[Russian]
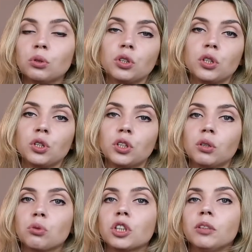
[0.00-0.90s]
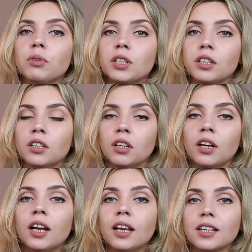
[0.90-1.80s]
тоже, я считаю, нужно
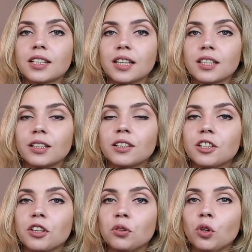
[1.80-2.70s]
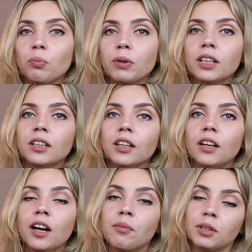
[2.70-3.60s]
обязательно заказать Сайхерб,
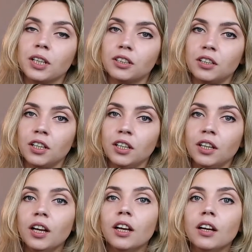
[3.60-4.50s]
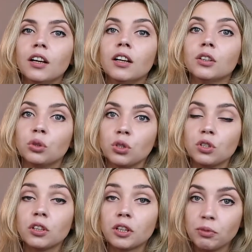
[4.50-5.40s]
это омега-3 то
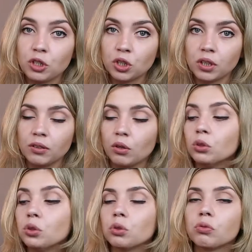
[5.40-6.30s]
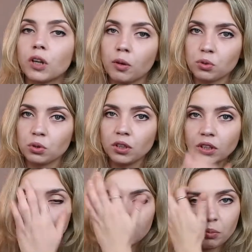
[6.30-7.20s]
есть рыбий жир. Он идет в
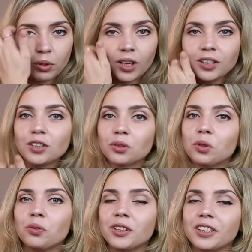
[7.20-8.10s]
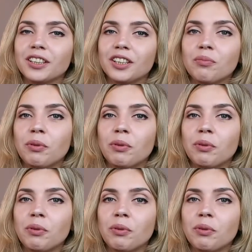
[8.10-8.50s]
капсулах, не пугайтесь, кто его никогда не